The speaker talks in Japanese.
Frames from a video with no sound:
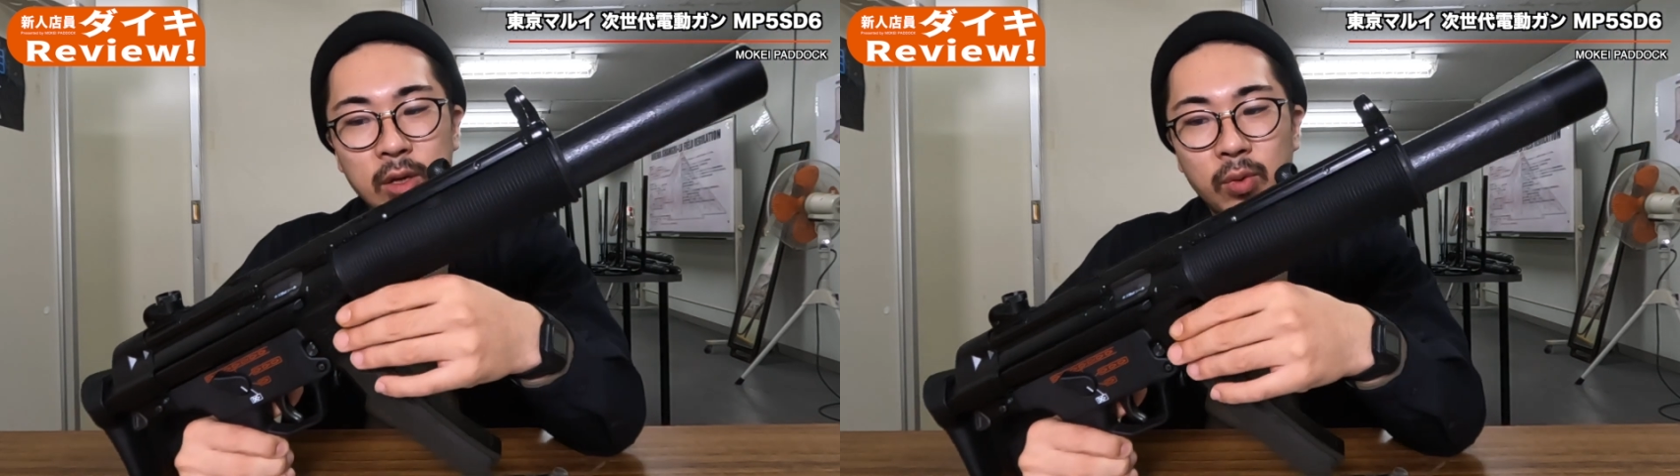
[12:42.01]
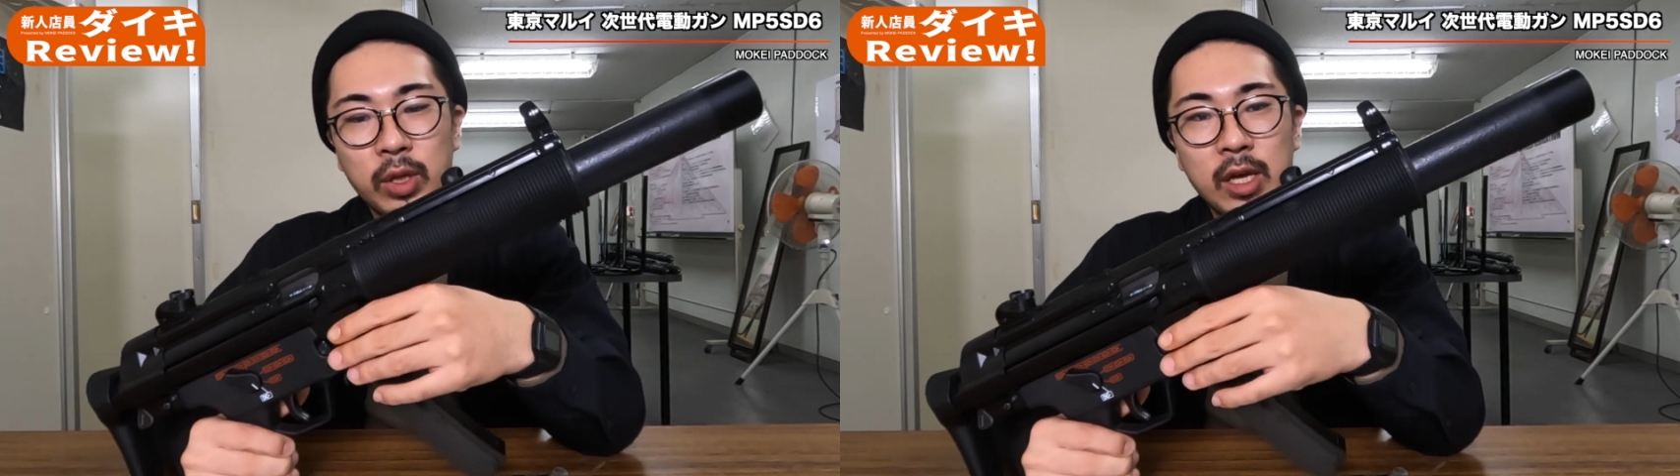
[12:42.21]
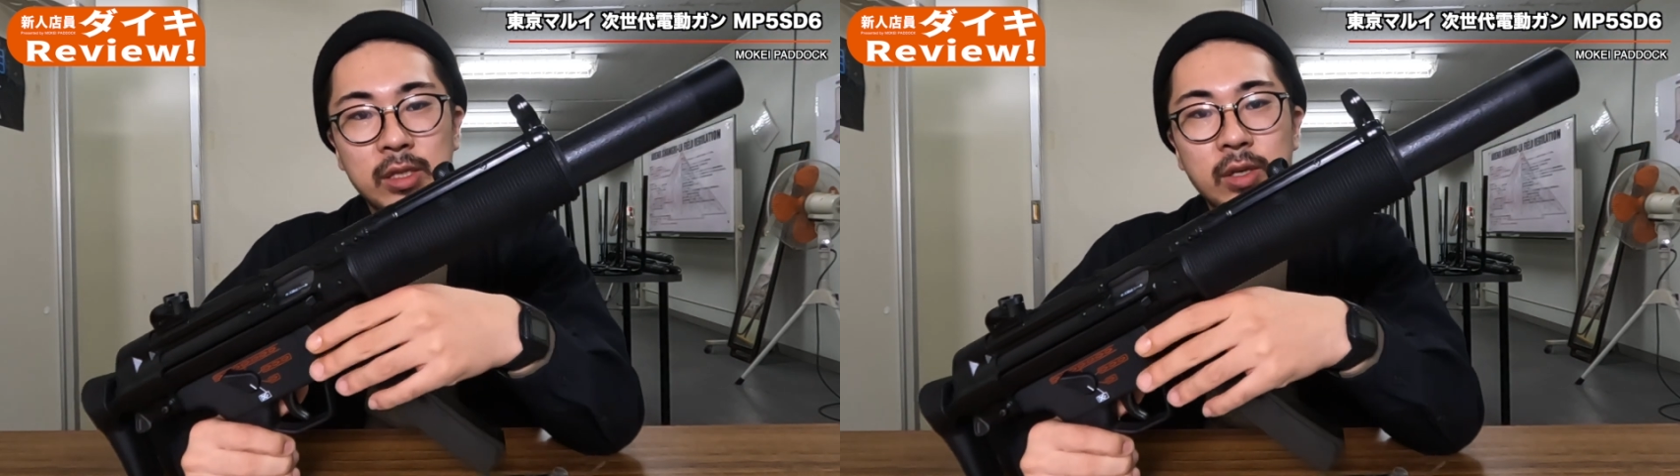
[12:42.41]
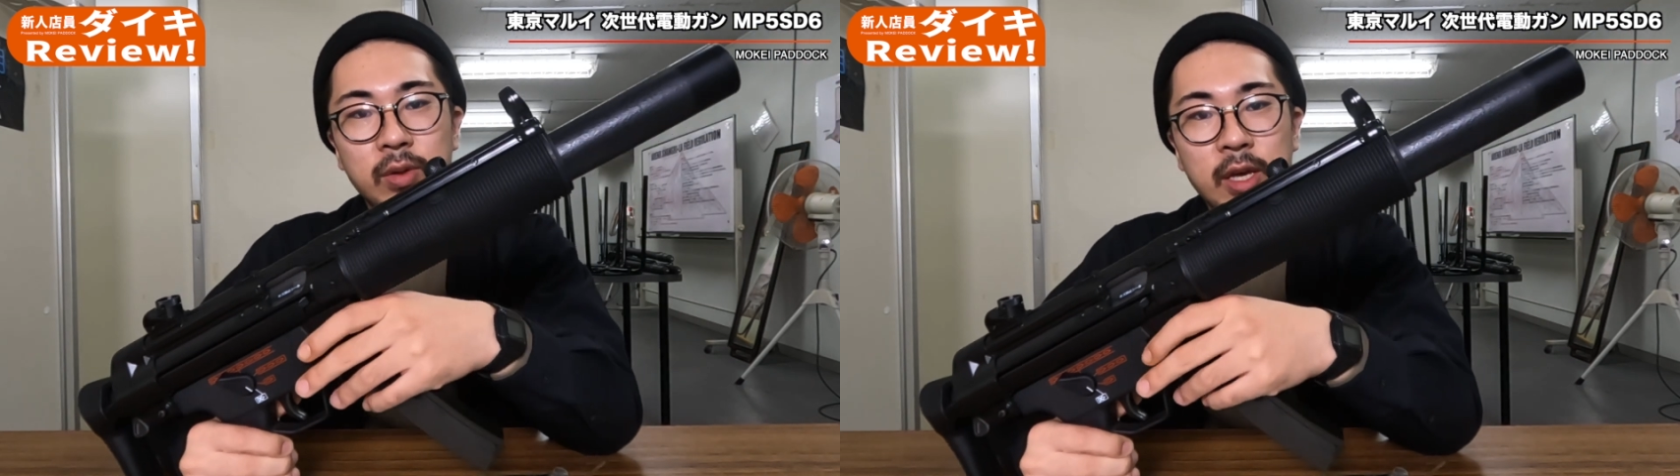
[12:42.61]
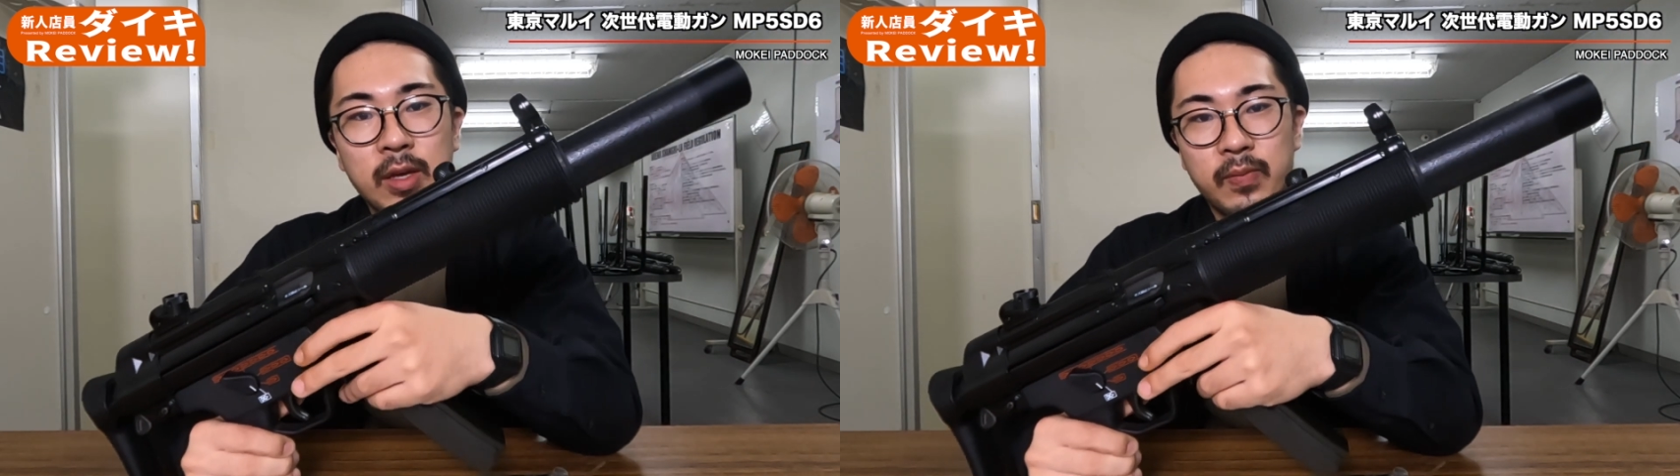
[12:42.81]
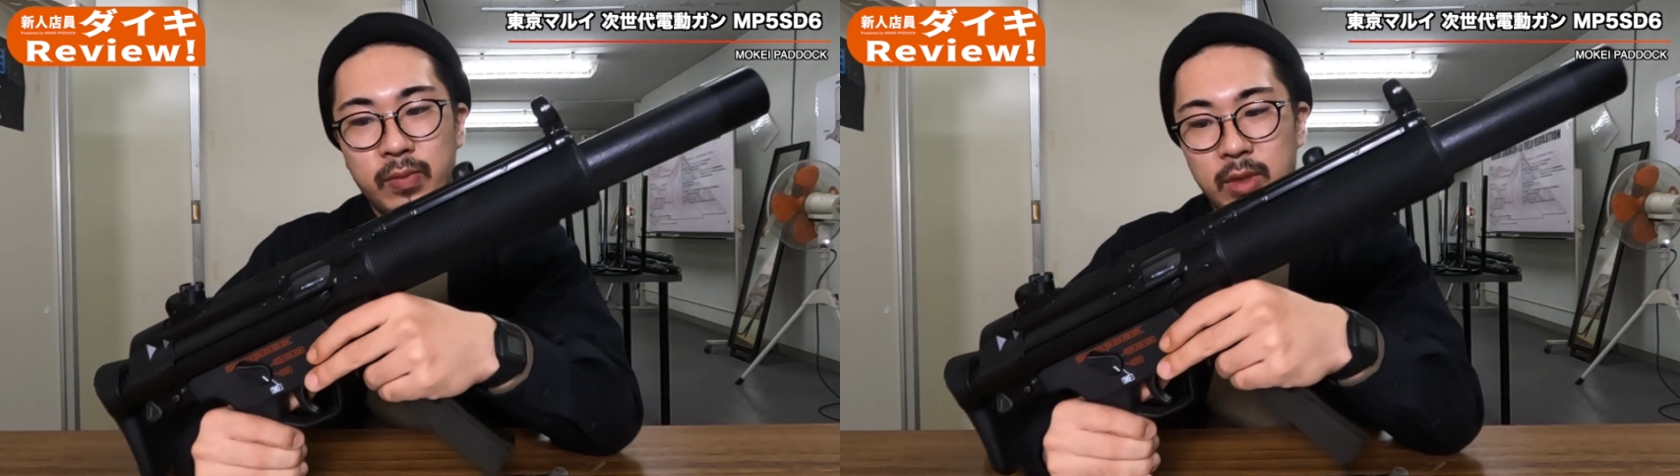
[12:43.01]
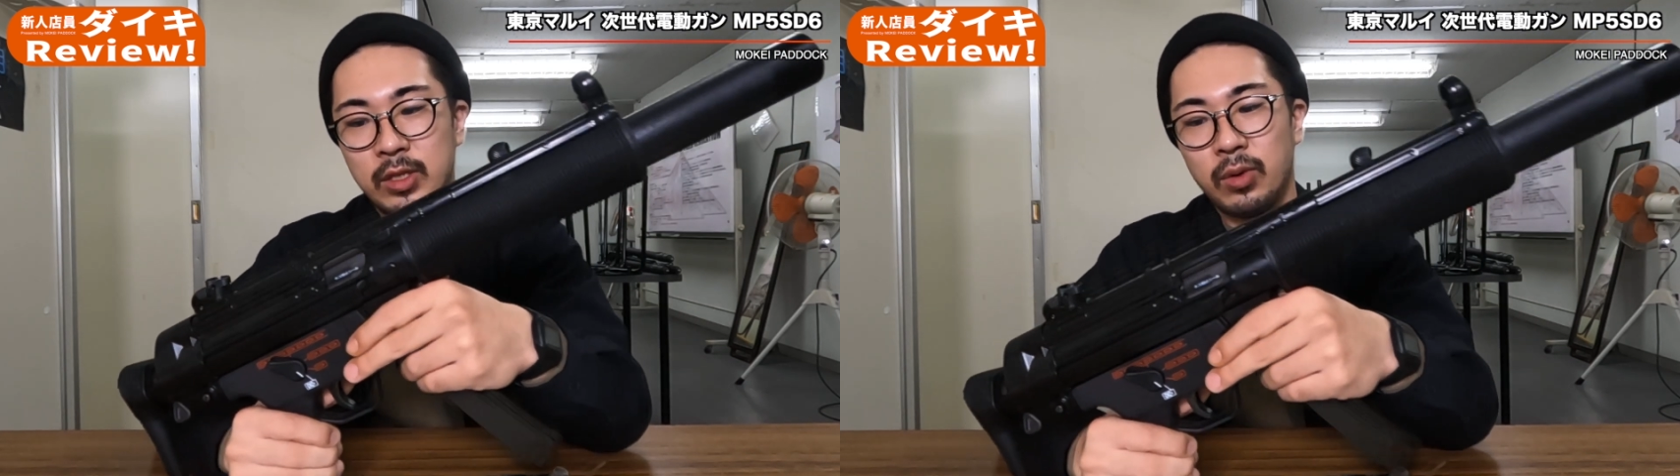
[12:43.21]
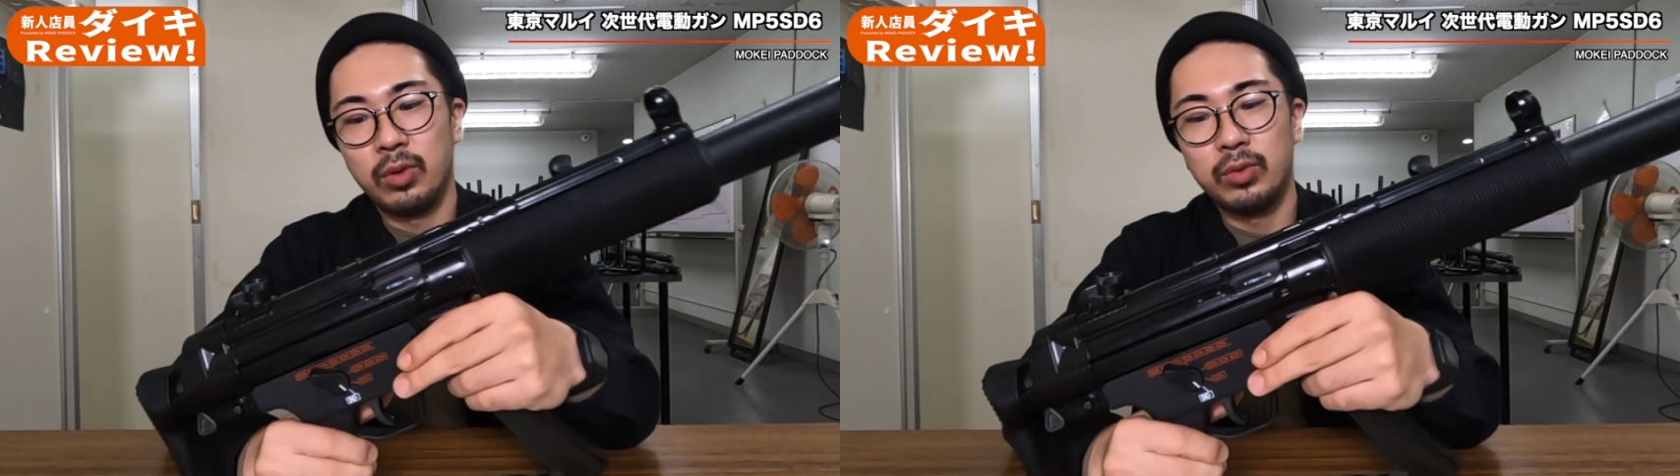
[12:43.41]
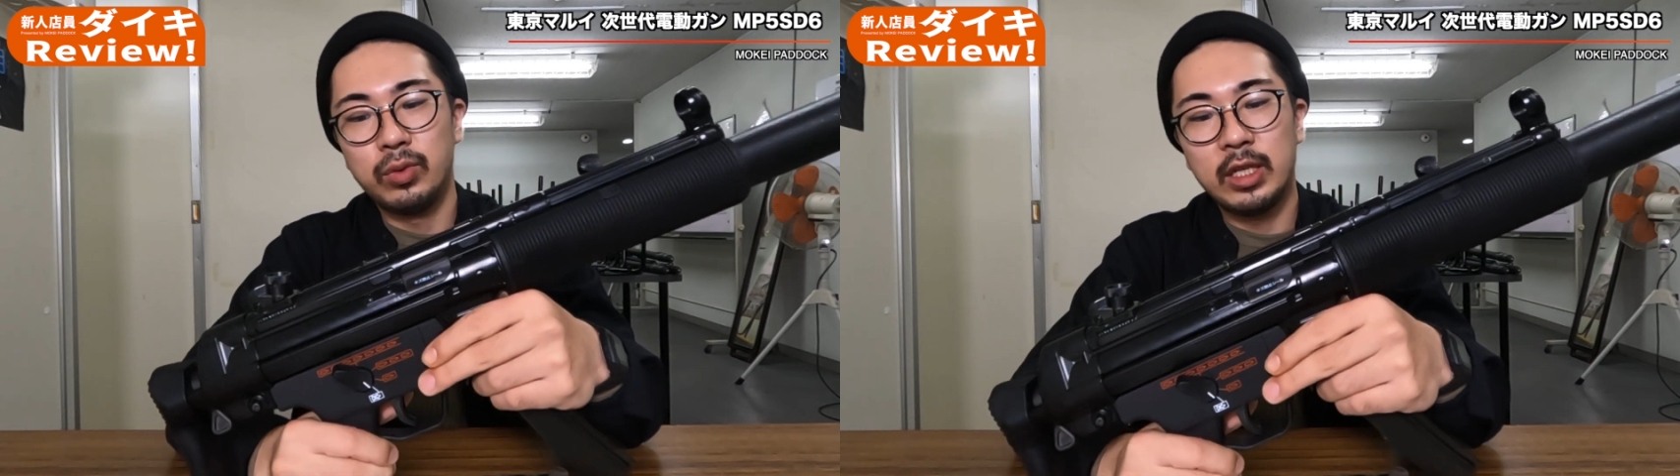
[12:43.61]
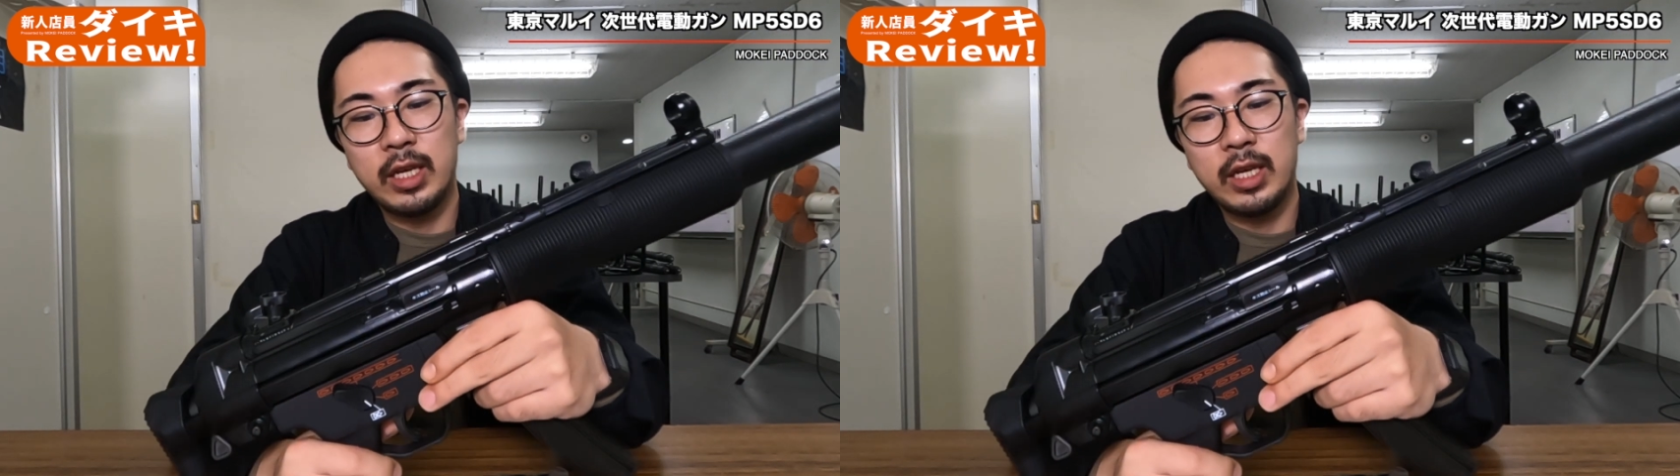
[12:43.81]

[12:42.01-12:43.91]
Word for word: 固定ですよねその上